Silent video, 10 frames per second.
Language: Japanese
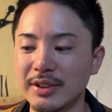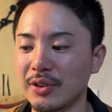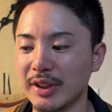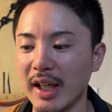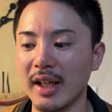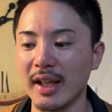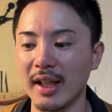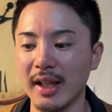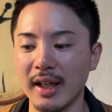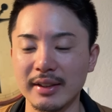え非常にね、
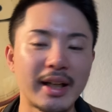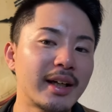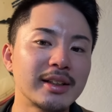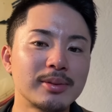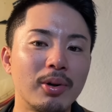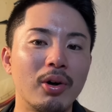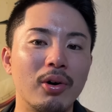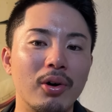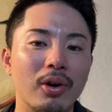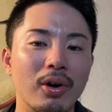えタイガース
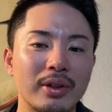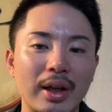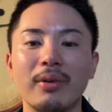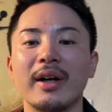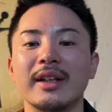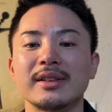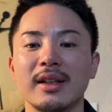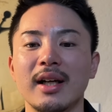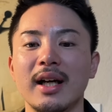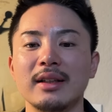も手強いです
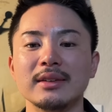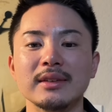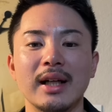から、